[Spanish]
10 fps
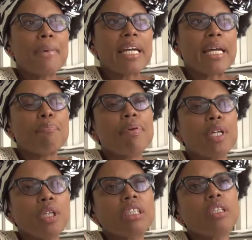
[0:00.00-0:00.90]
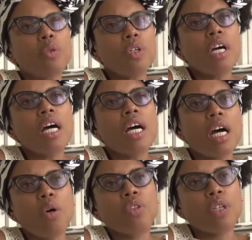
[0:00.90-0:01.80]
eh, pero articulada
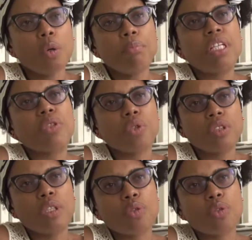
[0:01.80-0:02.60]
a una comprensión de